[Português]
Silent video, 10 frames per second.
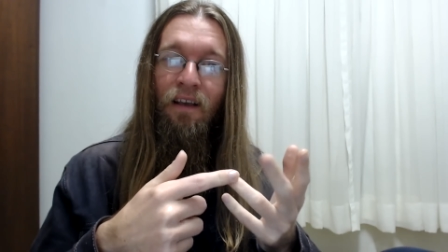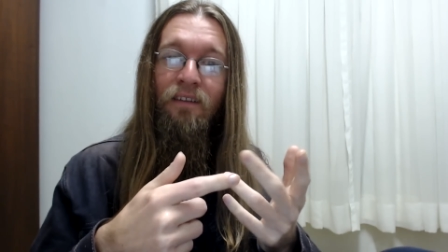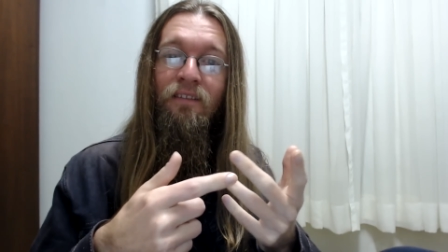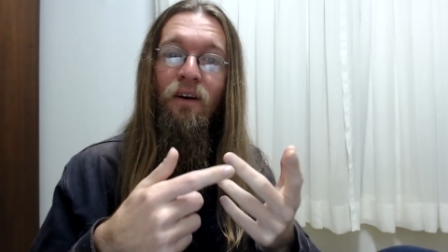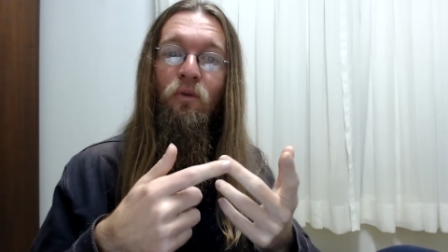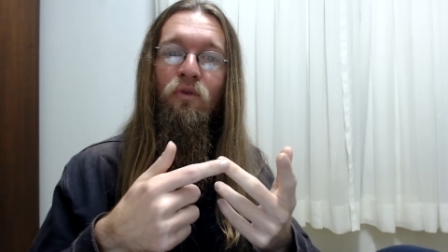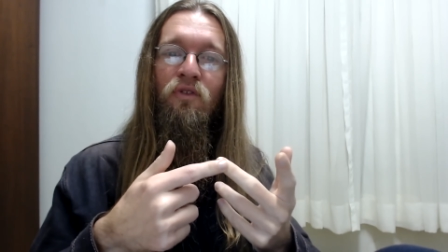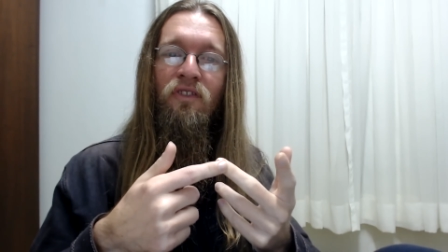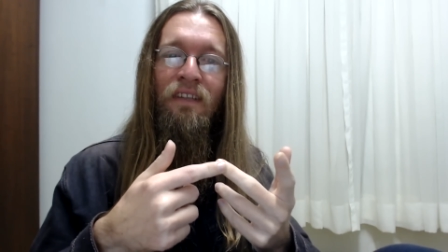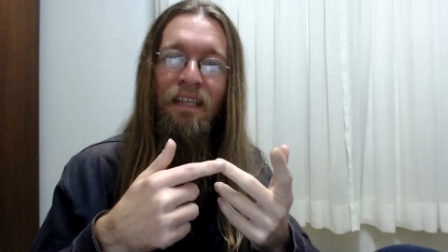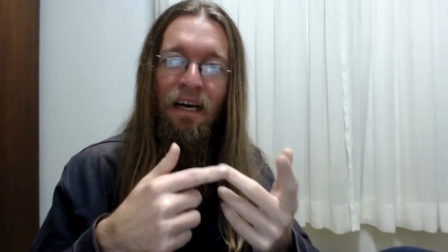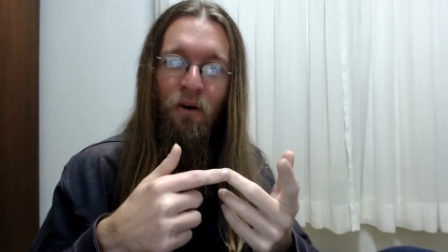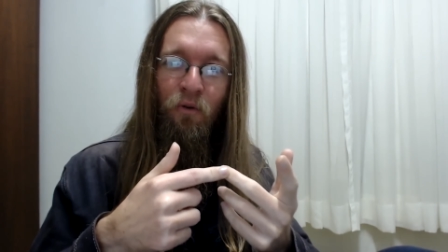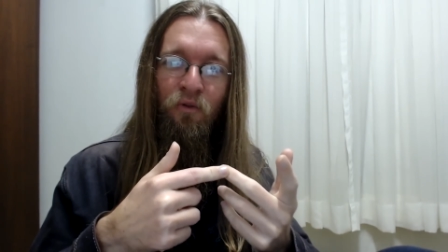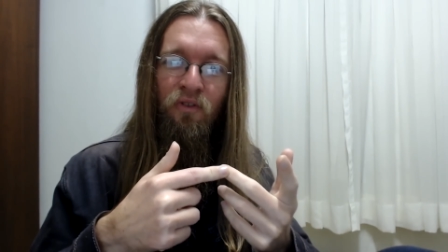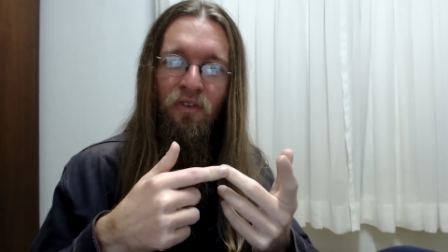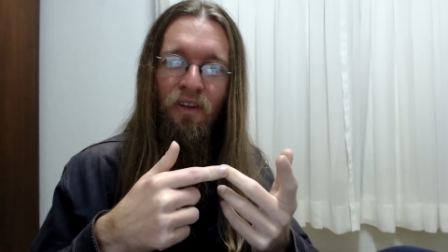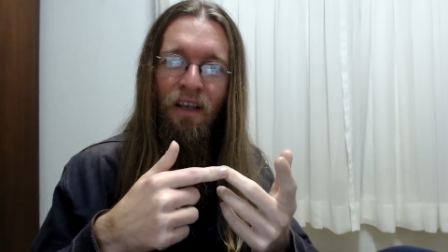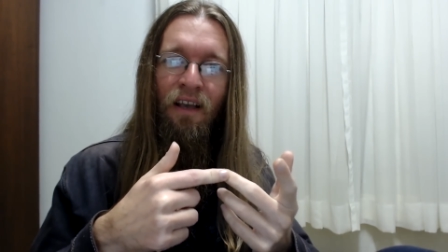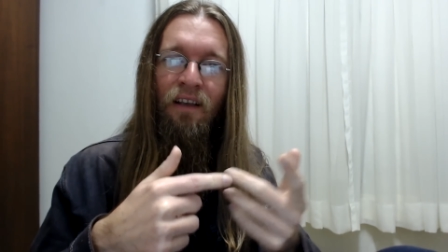são os nãos,
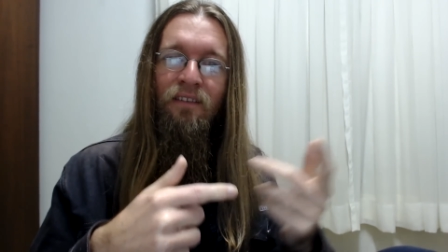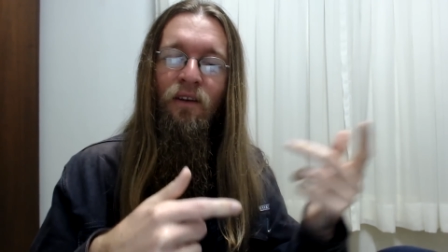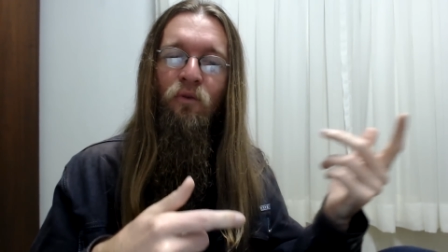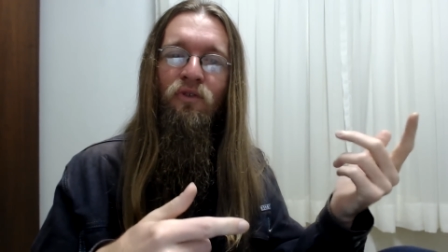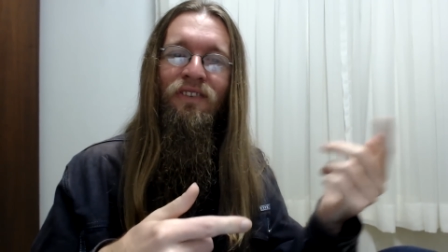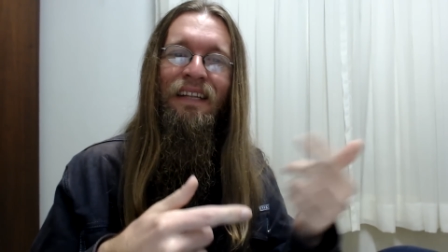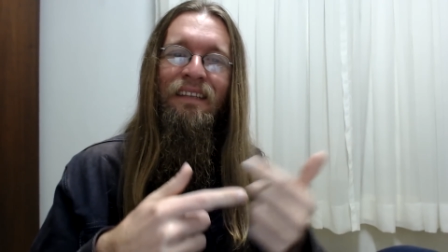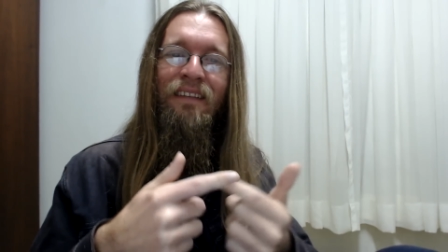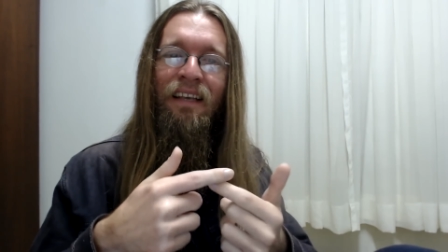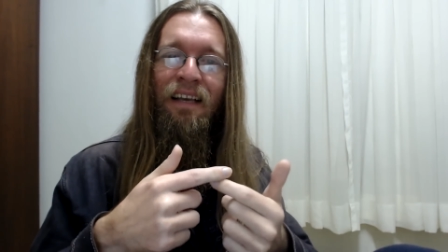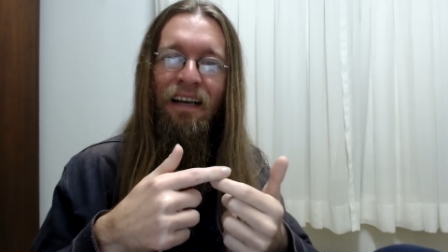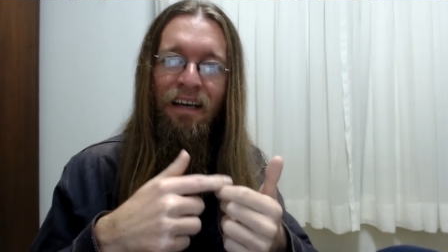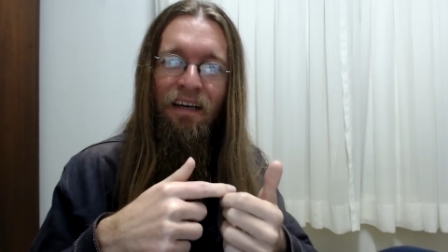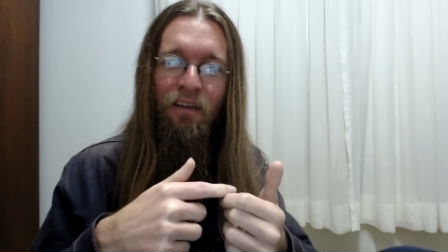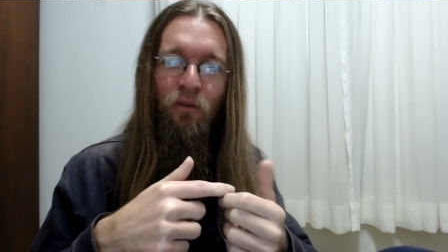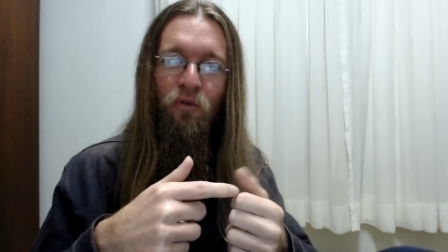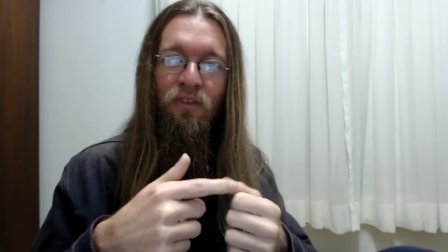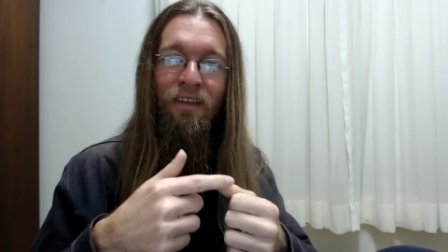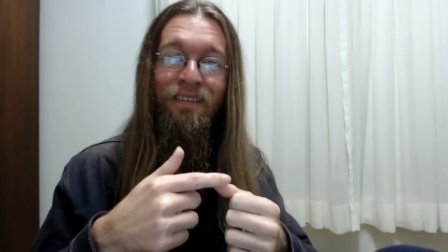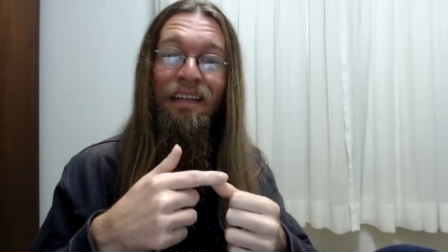são os desencantos,
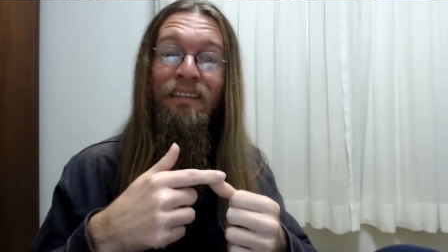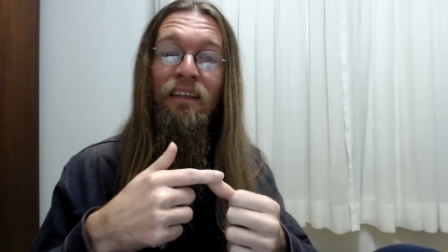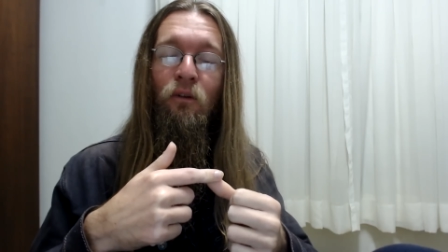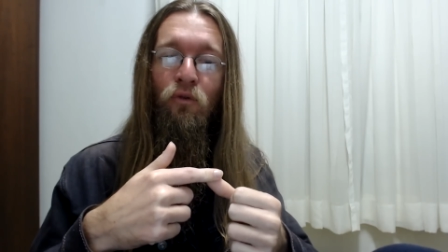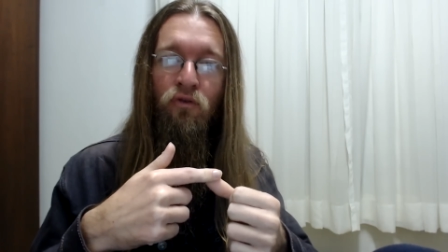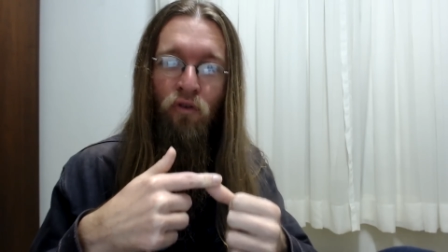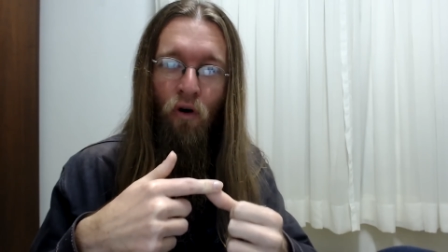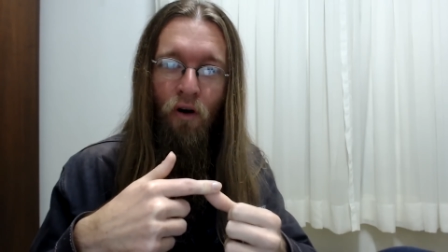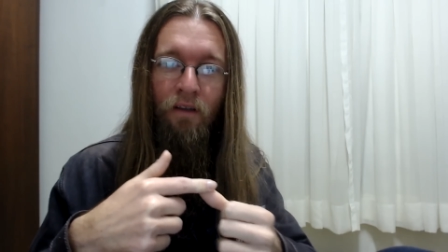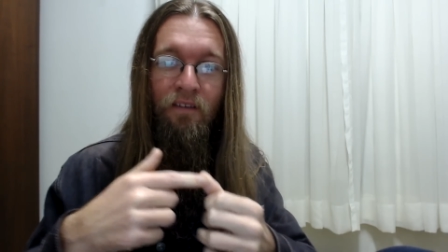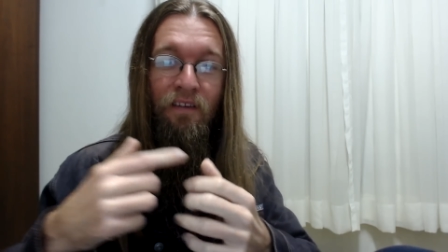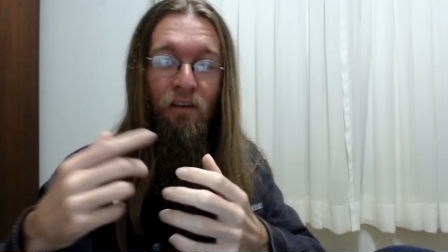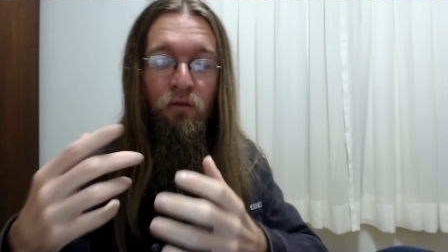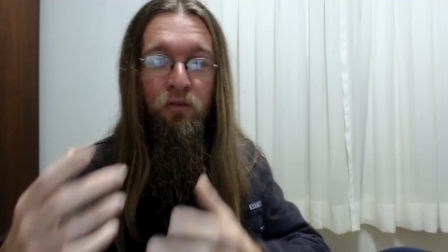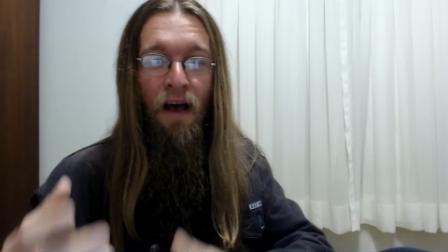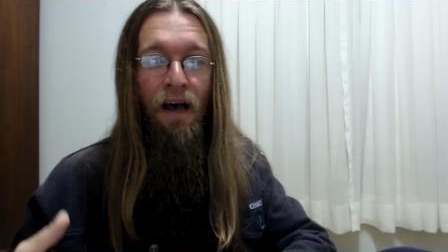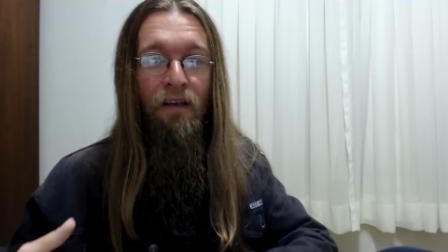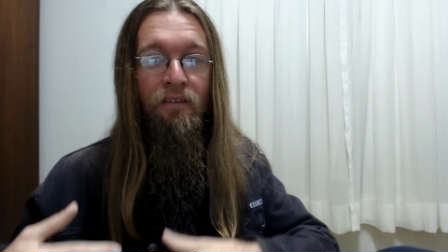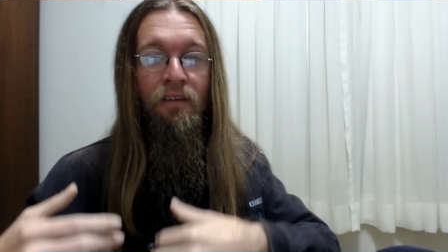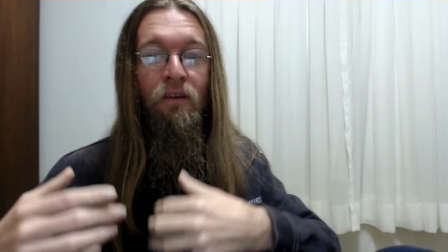as desilusões que
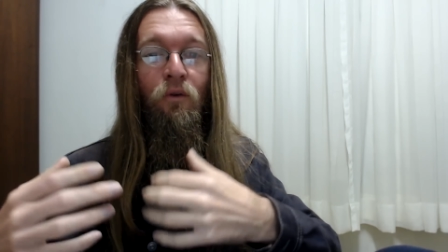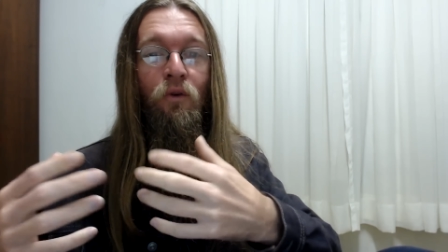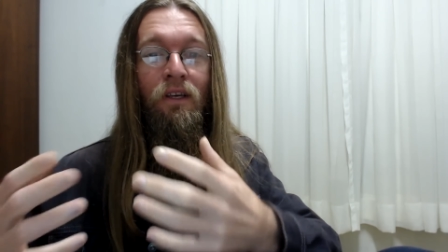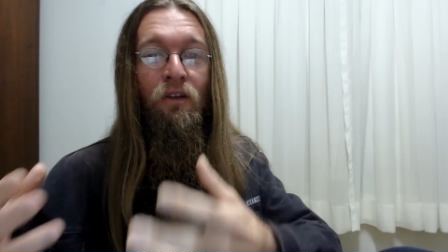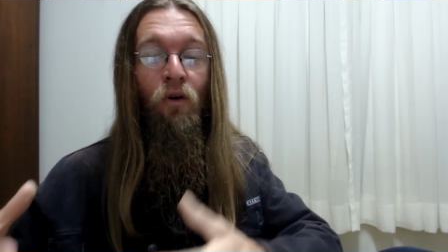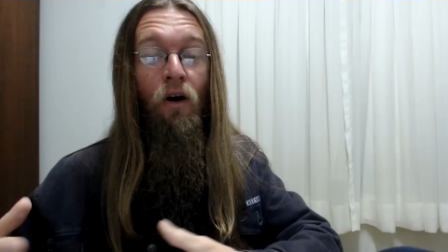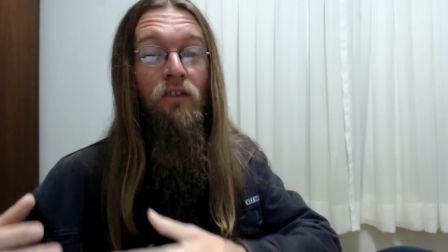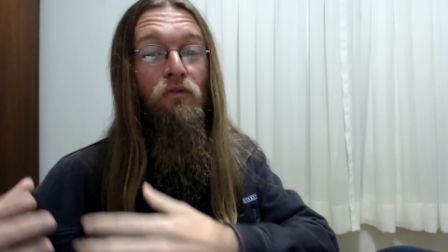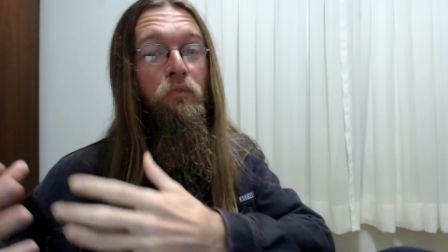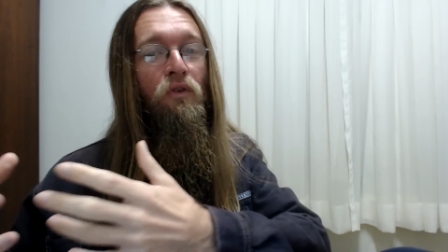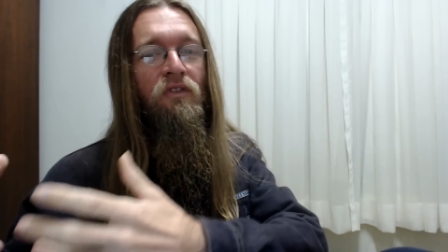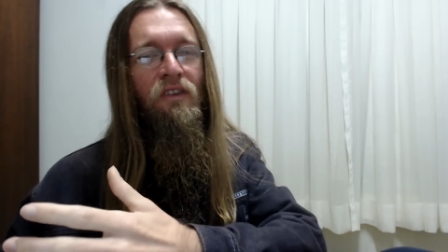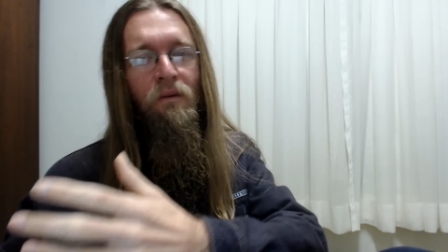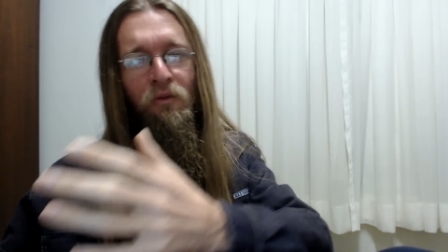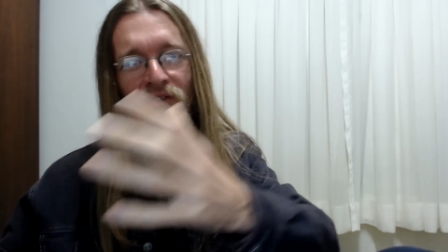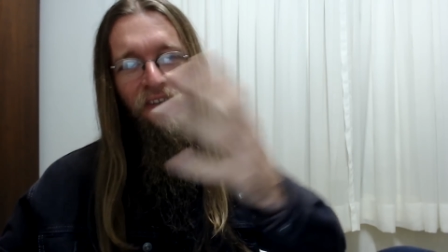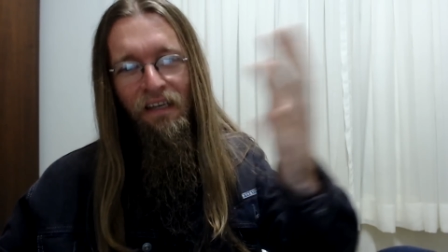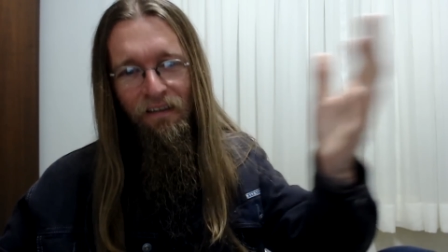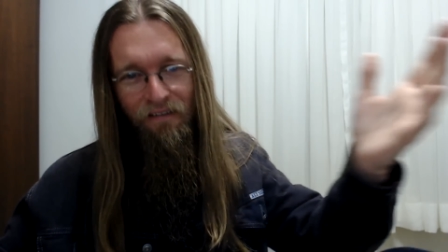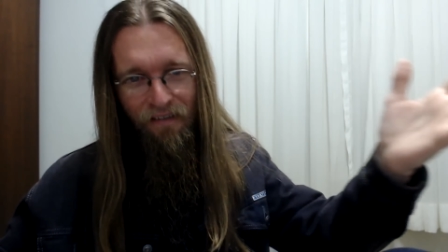fazem com que nós possamos
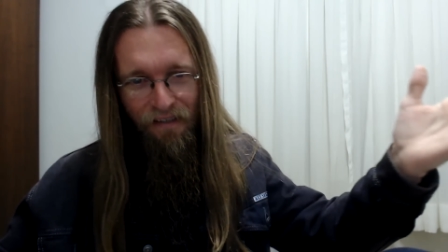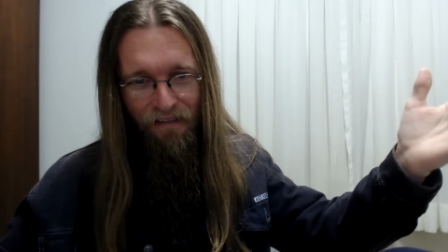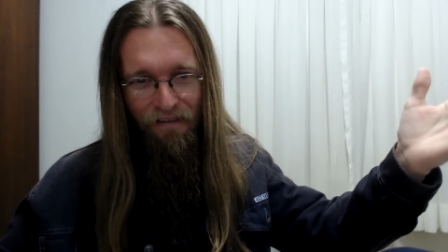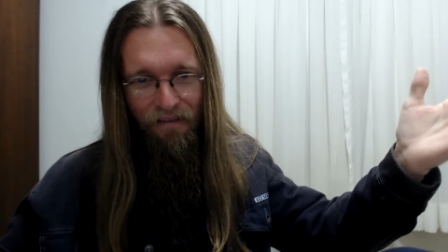crescer.